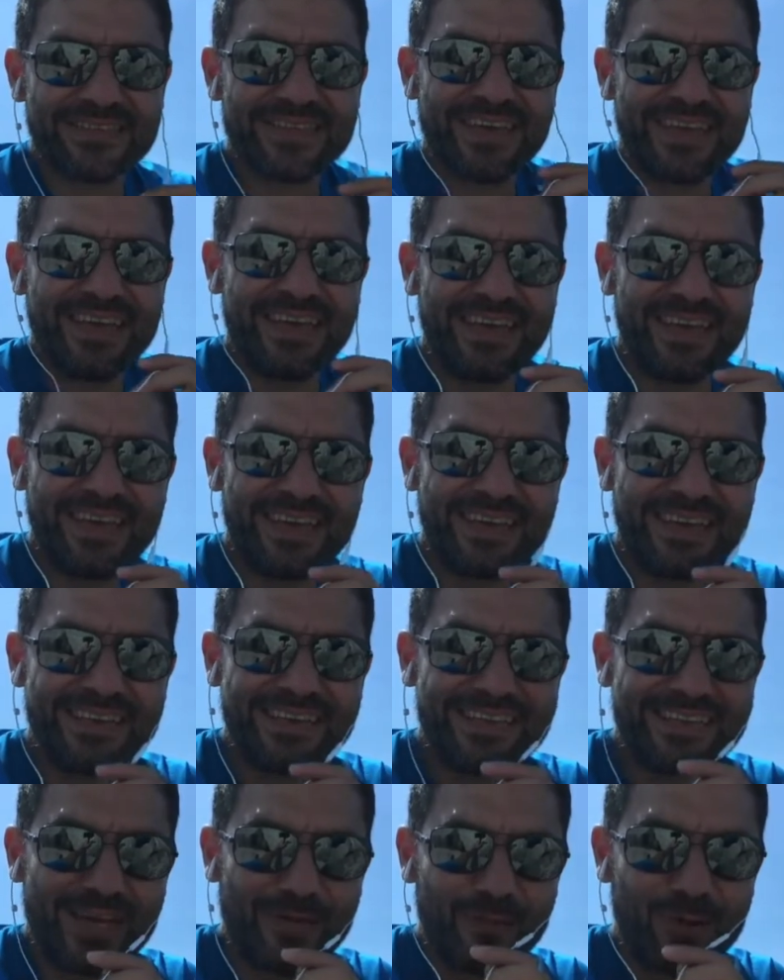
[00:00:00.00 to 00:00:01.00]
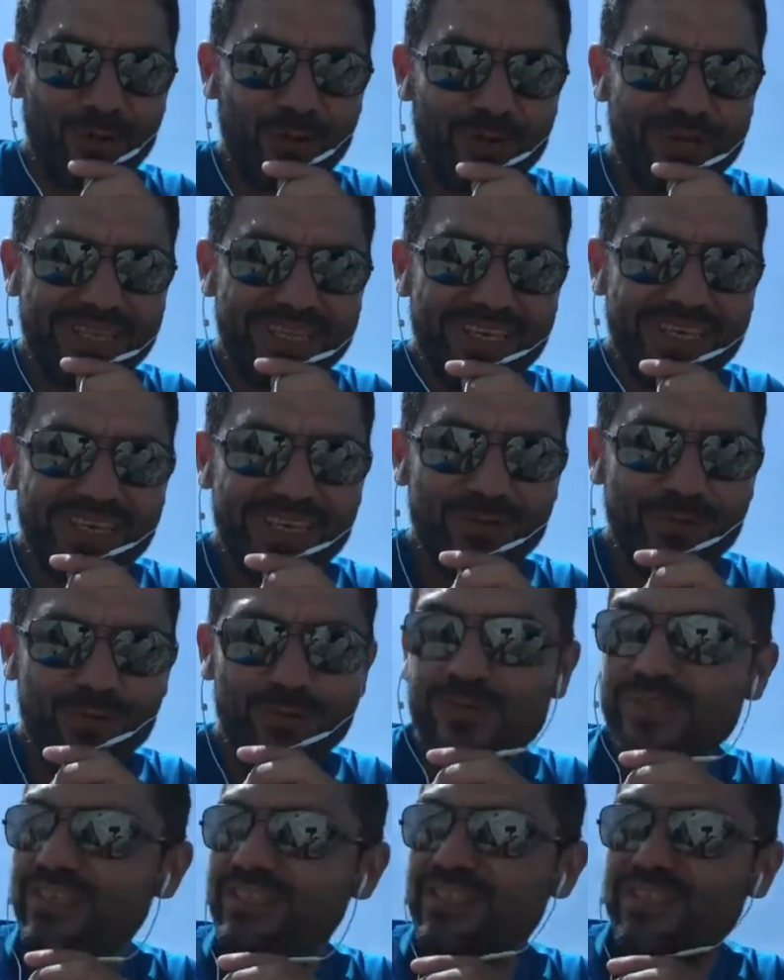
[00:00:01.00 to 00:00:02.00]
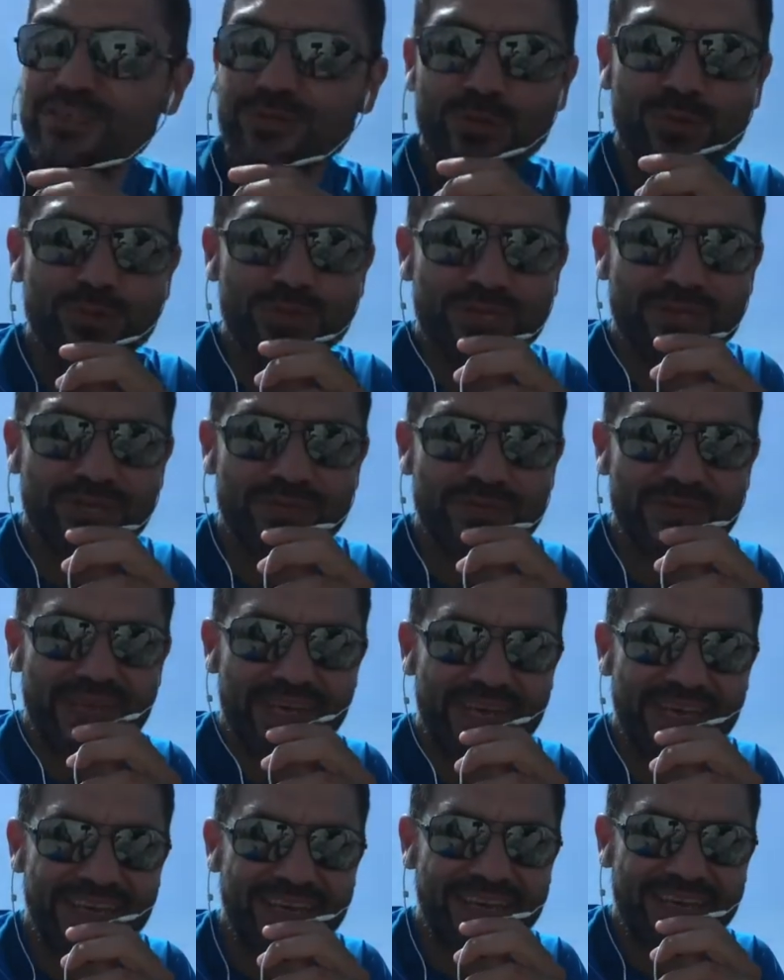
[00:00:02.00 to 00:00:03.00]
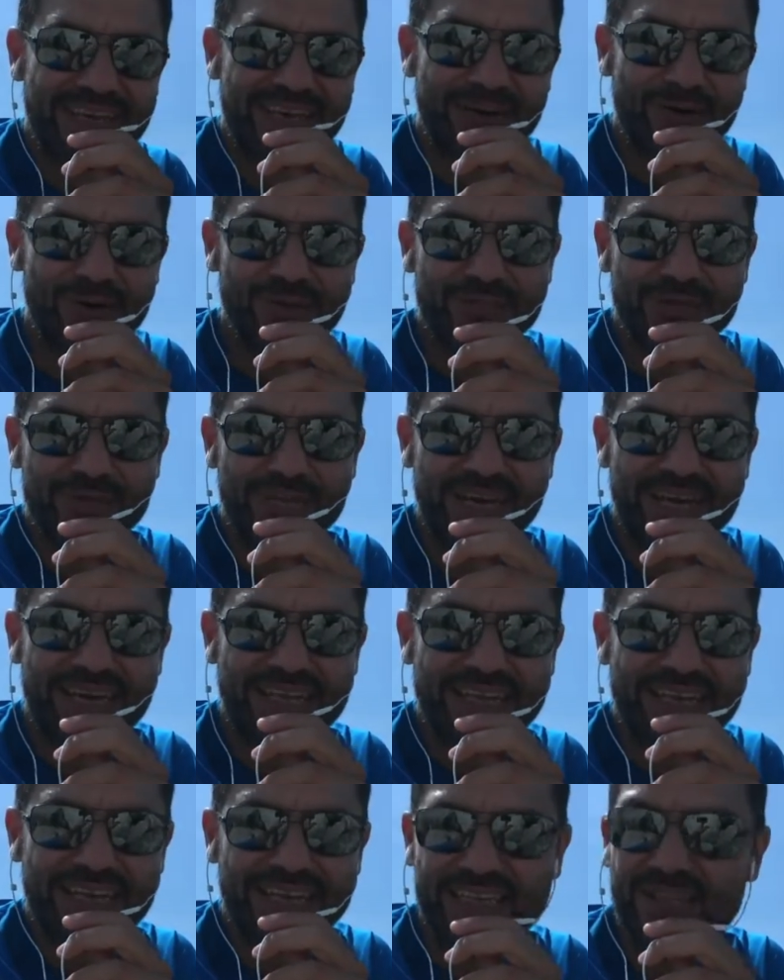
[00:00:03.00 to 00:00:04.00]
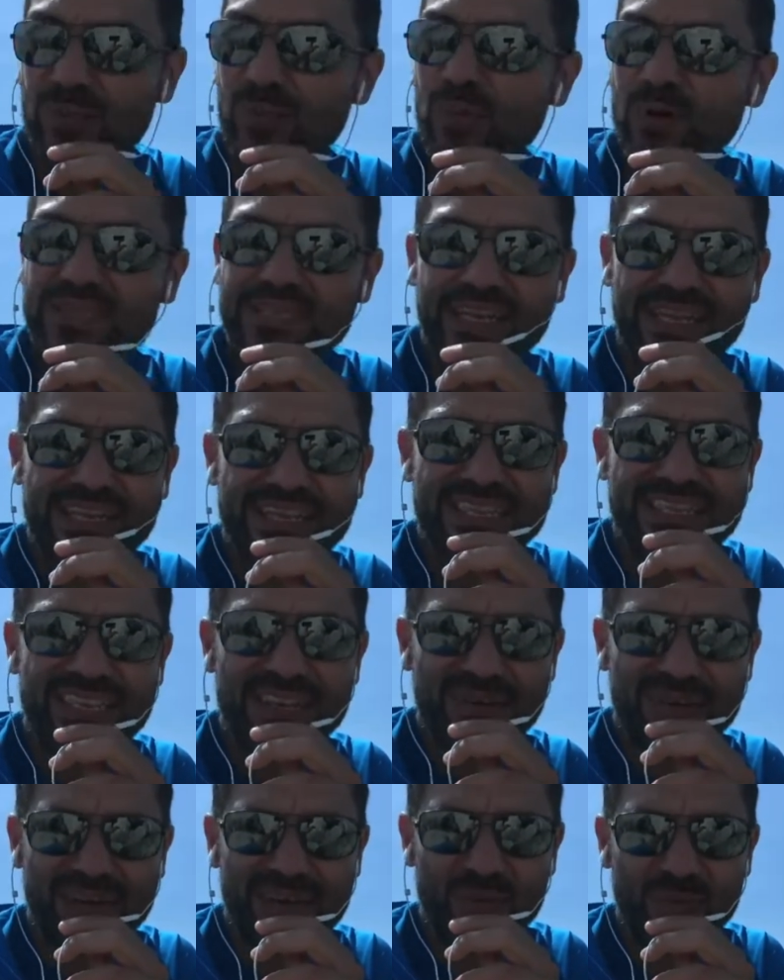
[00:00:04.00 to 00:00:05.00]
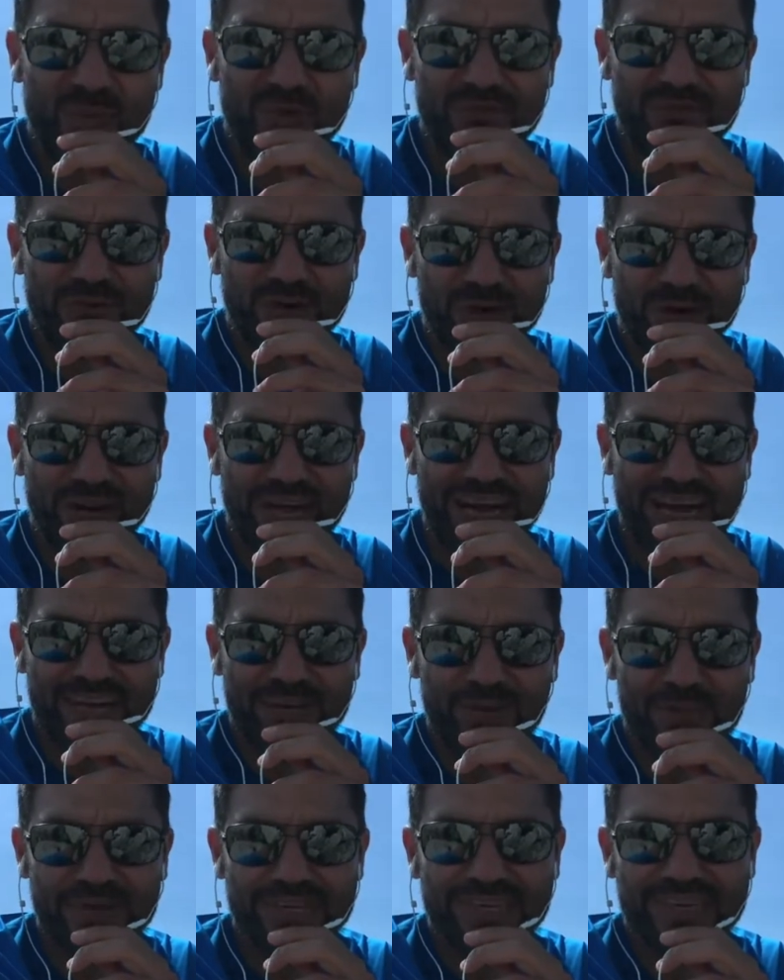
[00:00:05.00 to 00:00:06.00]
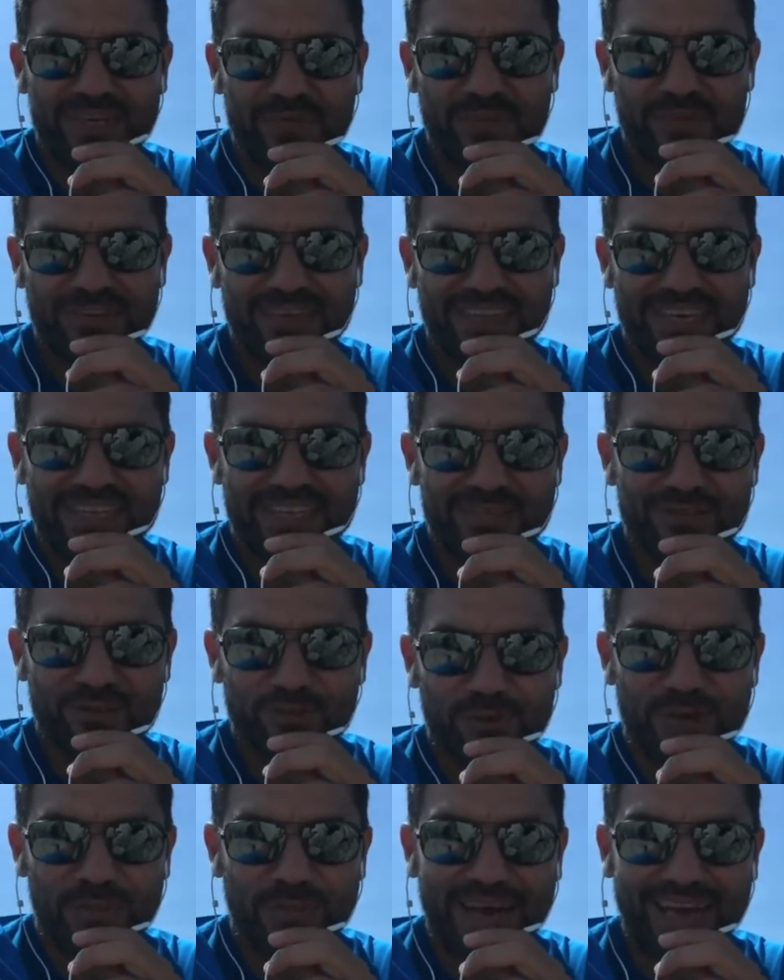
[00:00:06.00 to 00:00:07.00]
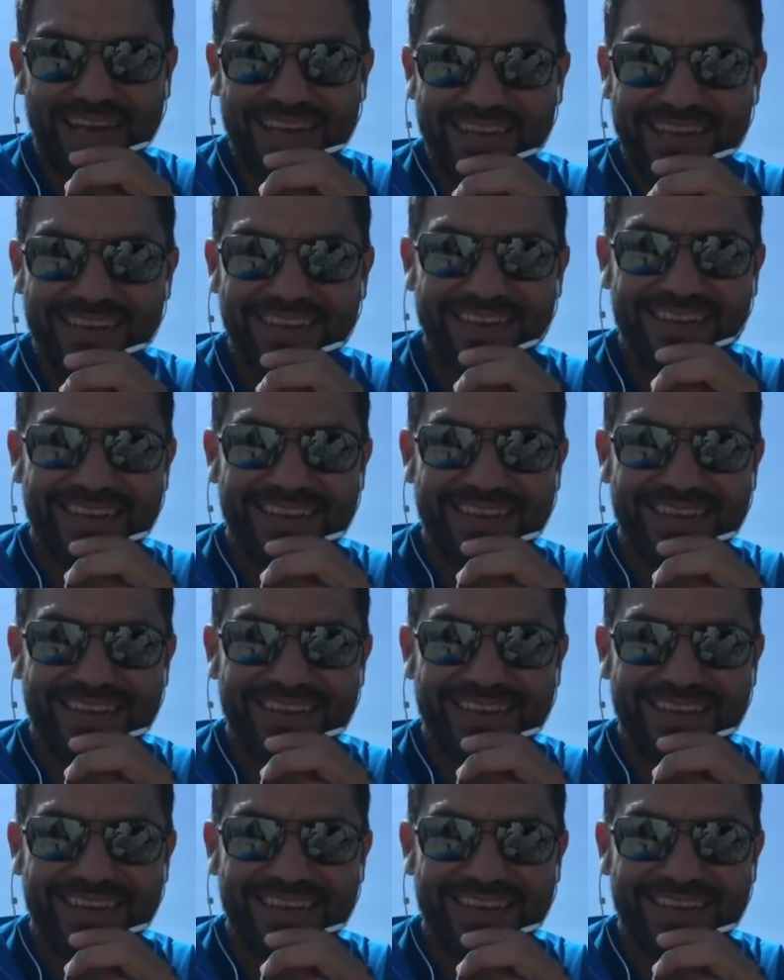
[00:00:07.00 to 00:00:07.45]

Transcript: eh, siamo a lunedì 11 giugno e oggi una diretta un po' alternativa, anche un po' fuori orario perché come vedete sono al mare